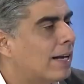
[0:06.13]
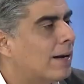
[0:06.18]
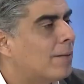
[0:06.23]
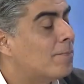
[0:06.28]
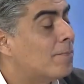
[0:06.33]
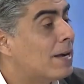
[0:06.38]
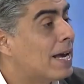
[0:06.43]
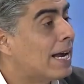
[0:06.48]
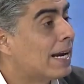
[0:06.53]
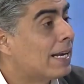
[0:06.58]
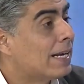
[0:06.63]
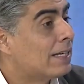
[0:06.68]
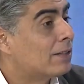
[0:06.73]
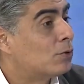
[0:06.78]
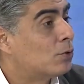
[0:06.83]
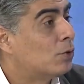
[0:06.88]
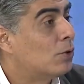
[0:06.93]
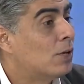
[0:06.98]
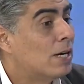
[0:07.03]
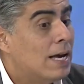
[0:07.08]
cambiar
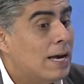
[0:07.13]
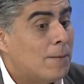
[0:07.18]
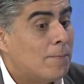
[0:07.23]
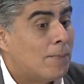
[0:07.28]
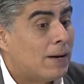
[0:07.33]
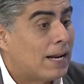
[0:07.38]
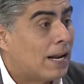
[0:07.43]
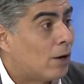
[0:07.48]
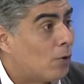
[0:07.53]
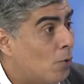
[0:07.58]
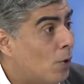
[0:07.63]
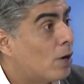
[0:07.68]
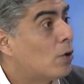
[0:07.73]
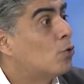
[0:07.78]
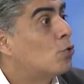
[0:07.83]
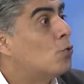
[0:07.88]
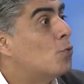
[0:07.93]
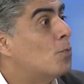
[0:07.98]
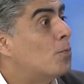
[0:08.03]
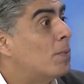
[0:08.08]
eso para
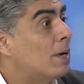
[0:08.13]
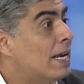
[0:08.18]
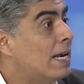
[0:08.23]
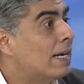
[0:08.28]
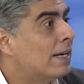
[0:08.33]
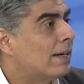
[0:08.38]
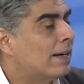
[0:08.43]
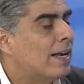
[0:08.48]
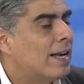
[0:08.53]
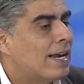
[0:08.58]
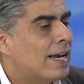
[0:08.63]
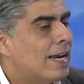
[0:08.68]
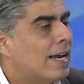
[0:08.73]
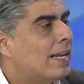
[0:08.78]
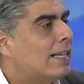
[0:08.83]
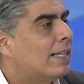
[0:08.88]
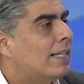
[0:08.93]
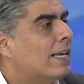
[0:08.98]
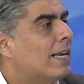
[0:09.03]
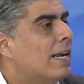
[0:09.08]
luego cumplir
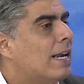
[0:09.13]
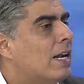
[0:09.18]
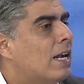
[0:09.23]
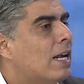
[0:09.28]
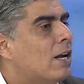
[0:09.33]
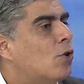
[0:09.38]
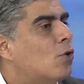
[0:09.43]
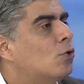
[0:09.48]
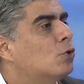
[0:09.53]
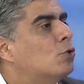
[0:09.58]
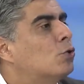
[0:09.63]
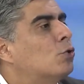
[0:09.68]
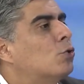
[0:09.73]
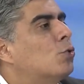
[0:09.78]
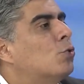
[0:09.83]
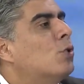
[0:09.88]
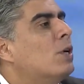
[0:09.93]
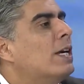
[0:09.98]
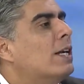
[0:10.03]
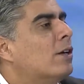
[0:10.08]
y, y,
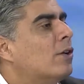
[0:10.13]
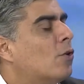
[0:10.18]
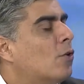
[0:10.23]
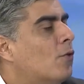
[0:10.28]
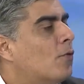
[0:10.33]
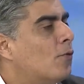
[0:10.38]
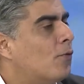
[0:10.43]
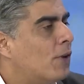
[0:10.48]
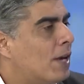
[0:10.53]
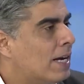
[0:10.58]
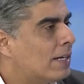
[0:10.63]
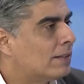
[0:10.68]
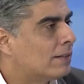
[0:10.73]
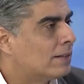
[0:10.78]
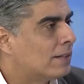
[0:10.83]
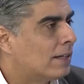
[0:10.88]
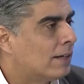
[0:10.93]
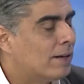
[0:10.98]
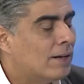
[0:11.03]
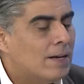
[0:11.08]
construir
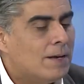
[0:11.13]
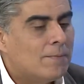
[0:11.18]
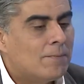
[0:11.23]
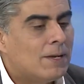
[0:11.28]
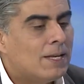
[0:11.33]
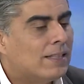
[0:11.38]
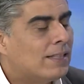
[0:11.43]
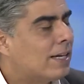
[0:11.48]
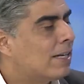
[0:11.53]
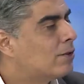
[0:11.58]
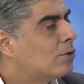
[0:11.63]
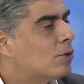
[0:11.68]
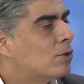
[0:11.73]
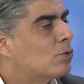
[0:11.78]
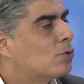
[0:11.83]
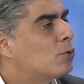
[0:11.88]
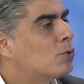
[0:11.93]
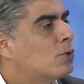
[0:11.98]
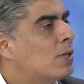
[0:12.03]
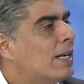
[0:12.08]
confianza. Mientras eso
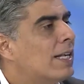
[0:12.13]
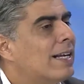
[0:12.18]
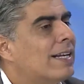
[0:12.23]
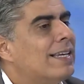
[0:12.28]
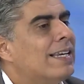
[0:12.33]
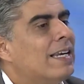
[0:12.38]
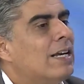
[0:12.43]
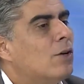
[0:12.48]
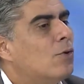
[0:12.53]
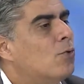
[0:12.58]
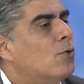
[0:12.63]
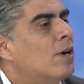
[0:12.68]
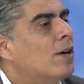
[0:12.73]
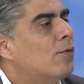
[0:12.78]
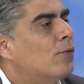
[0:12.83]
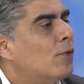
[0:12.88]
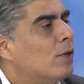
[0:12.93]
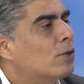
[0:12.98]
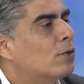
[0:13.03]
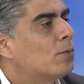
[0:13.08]
no suceda,
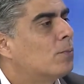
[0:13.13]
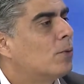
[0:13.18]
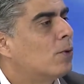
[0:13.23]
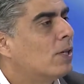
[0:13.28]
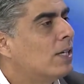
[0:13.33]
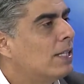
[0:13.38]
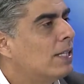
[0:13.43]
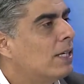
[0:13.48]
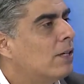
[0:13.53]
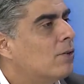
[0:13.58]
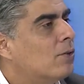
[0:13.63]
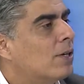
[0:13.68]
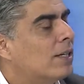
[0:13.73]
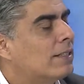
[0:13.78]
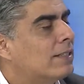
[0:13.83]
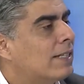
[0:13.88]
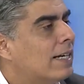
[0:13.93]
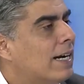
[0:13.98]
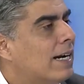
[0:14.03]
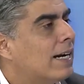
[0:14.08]
ningún esfuerzo político
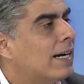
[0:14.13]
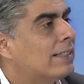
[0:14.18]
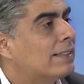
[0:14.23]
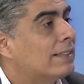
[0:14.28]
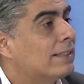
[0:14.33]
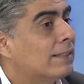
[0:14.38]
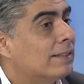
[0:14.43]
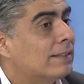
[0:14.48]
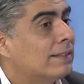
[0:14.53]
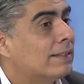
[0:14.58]
que se haga